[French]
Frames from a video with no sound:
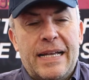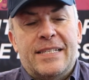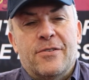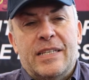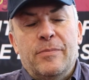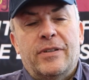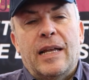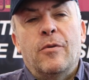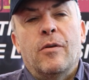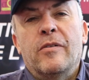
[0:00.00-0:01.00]
Bah
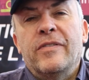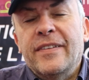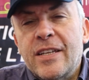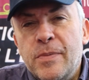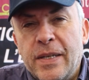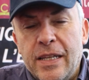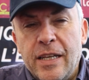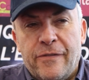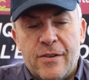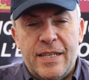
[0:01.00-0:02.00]
sentimentalement, euh, vintage
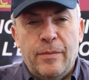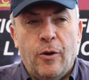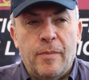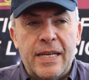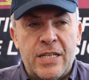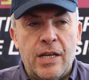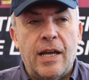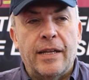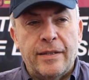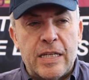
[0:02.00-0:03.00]
mécanique forcément, mais
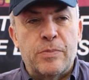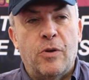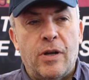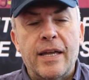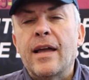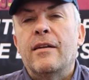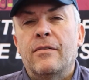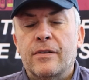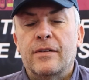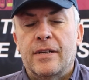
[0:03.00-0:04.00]
j'ai un attachement
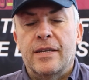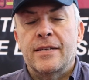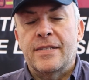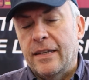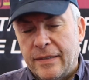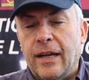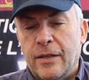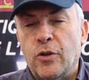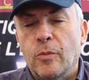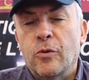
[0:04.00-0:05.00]
réel euh, et
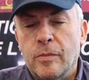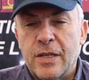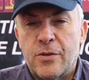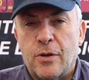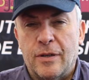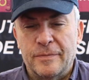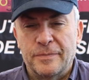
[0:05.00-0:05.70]
certain à Turbo, bien sûr.